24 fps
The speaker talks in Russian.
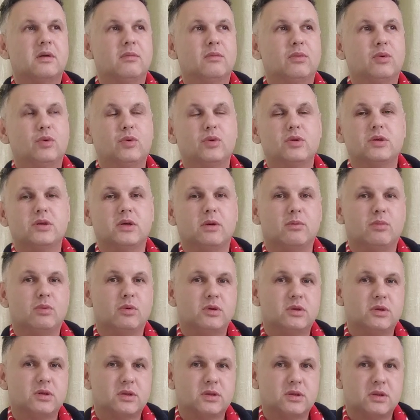будут
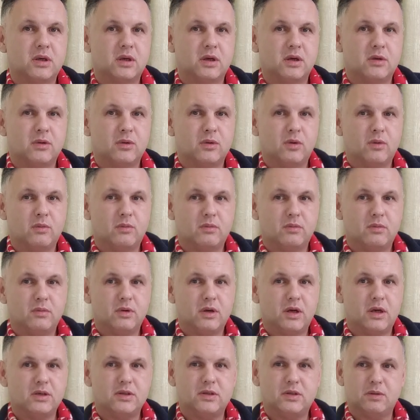заботиться о нем,
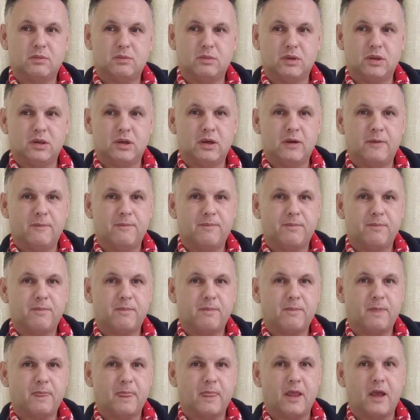о семье,
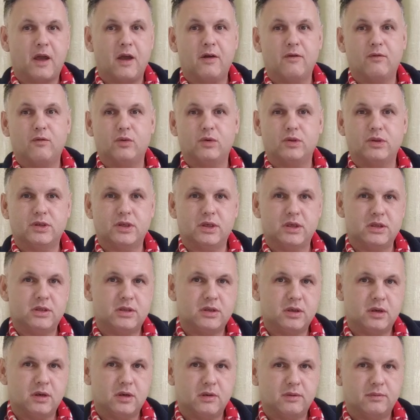о его
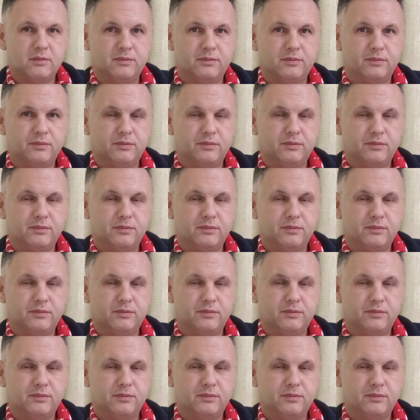детях.